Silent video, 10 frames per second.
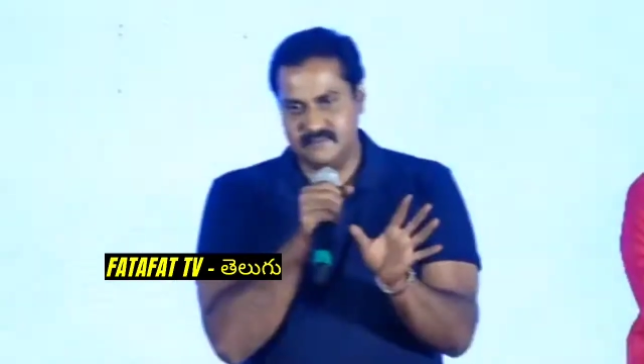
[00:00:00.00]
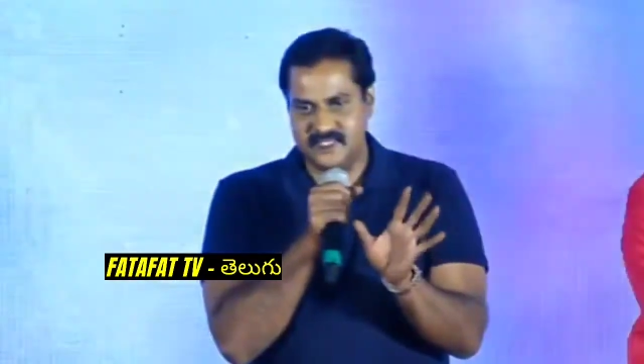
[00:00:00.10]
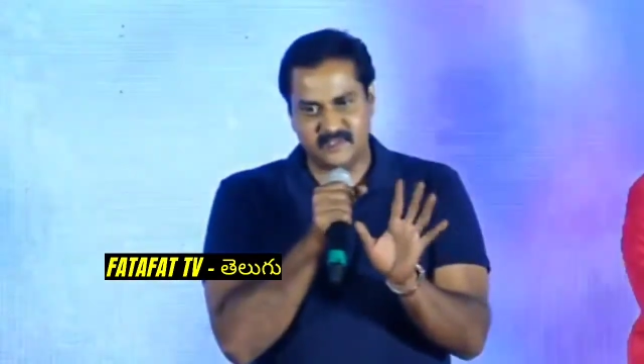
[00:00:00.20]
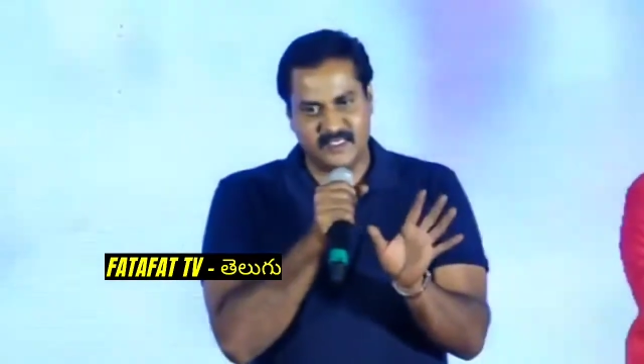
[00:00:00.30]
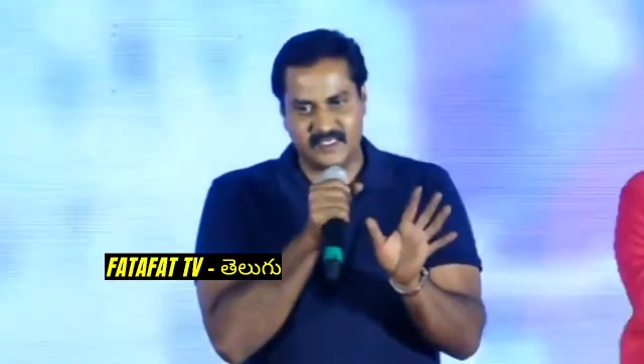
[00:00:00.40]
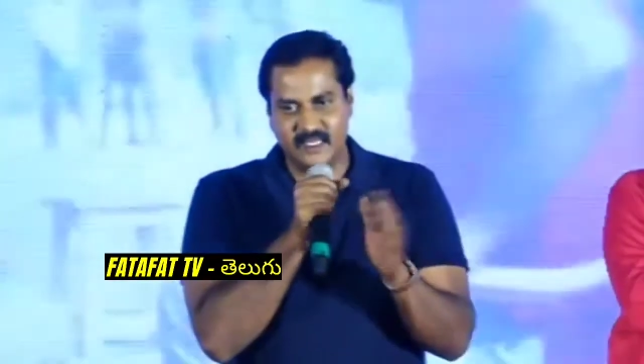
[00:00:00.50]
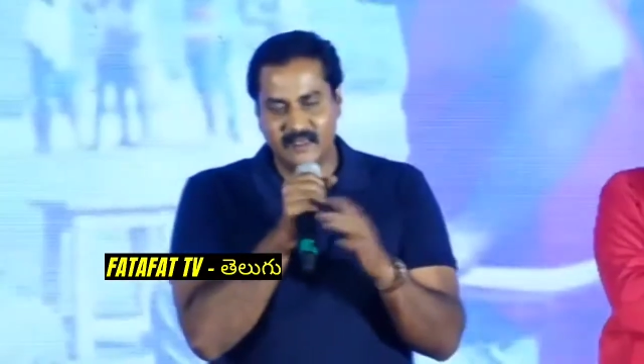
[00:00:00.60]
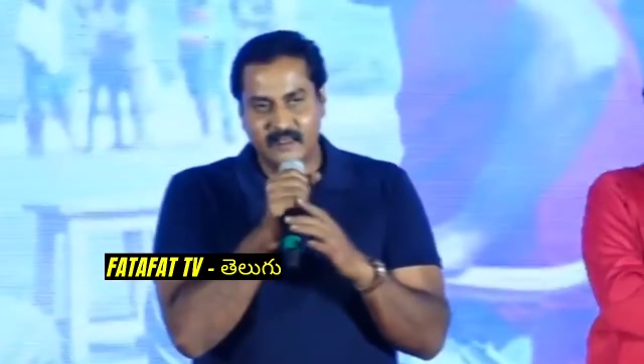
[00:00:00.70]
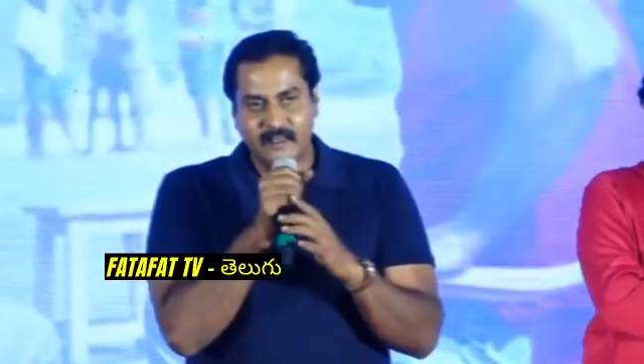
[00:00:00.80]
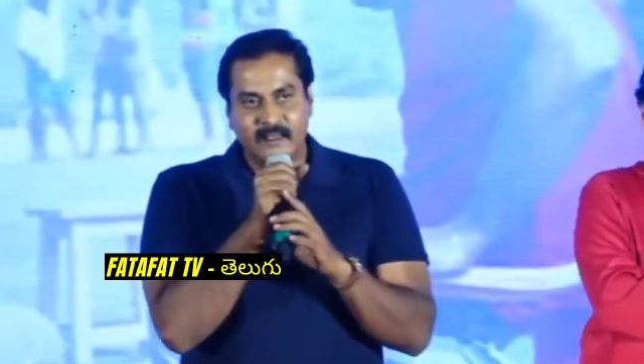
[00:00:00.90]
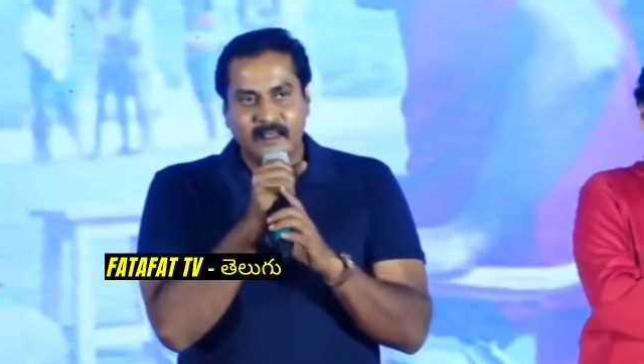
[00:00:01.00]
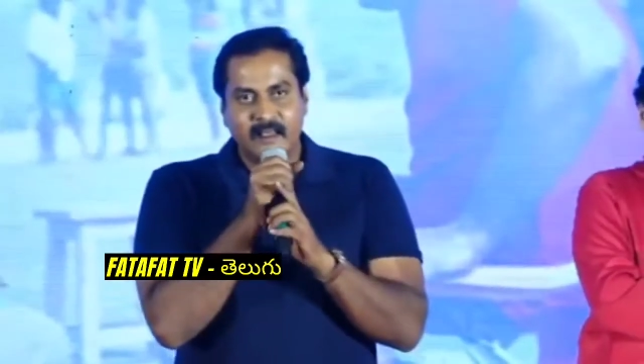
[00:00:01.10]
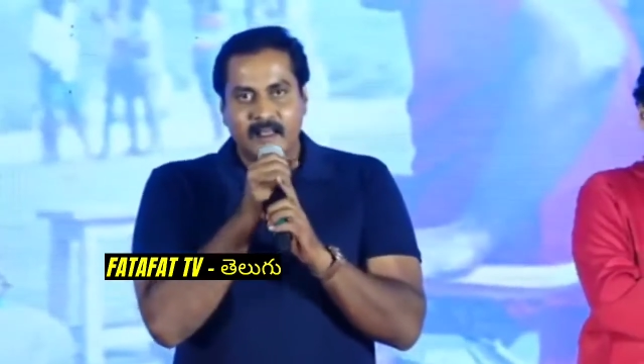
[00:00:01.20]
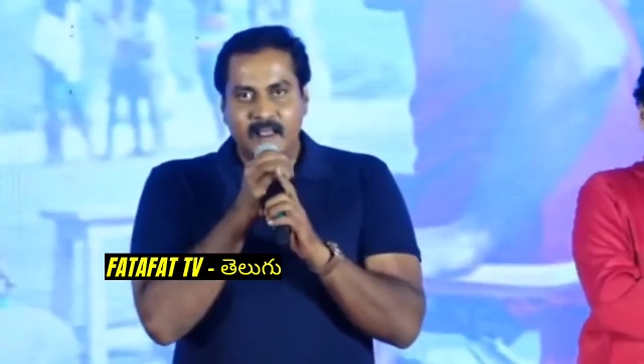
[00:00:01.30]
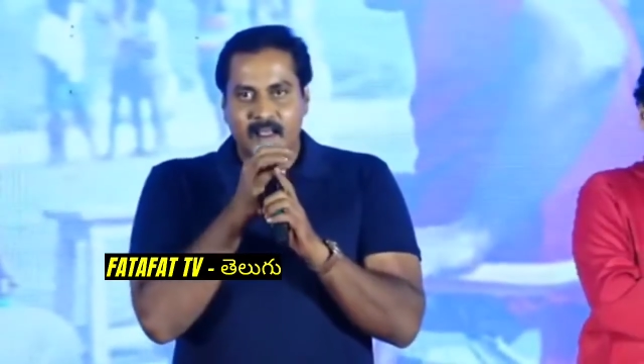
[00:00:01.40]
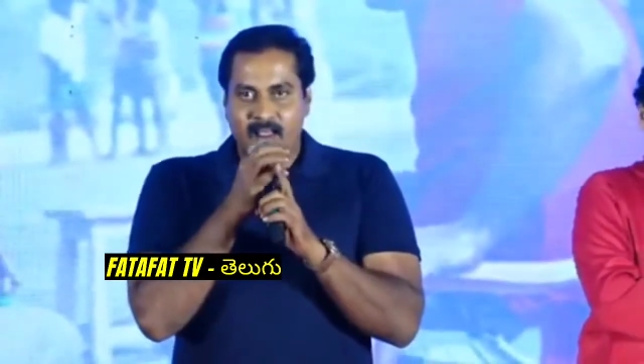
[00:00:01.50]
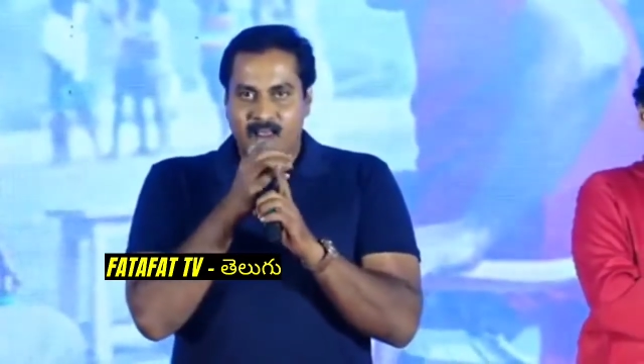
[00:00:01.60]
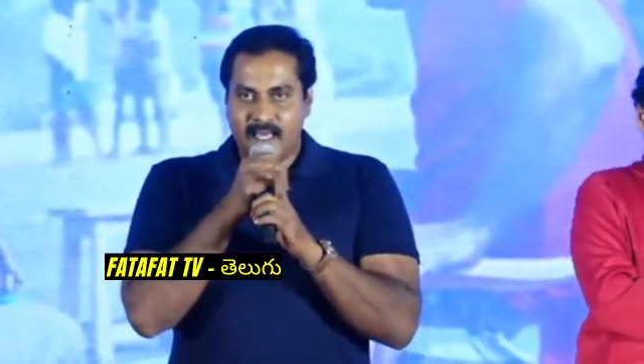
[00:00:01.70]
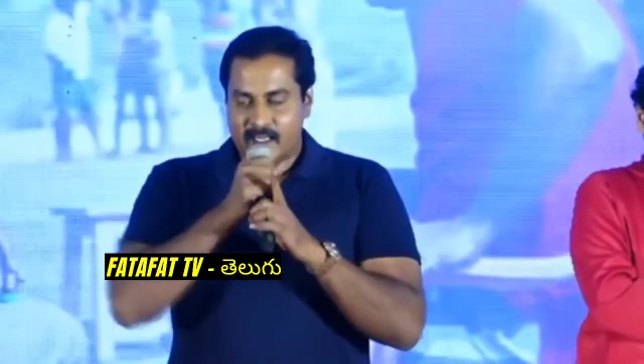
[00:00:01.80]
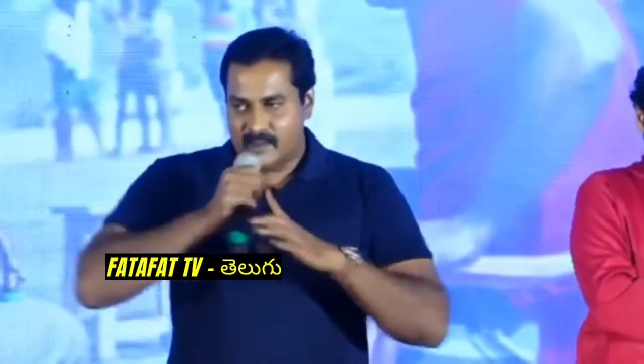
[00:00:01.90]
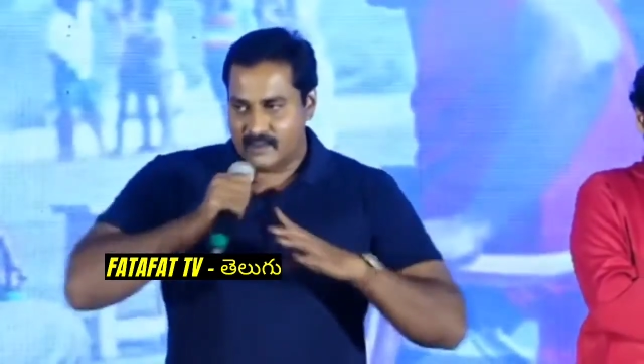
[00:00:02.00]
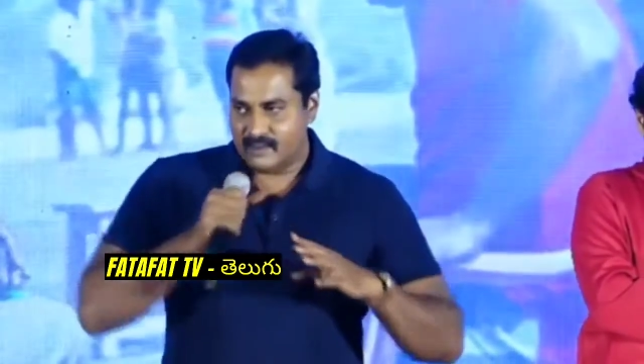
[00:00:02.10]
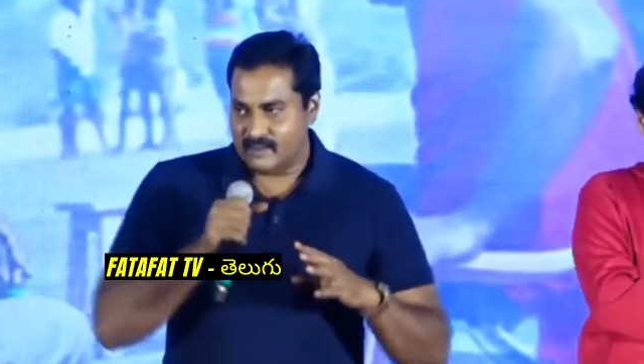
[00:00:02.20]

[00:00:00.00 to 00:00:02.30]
నిజమైతే నేను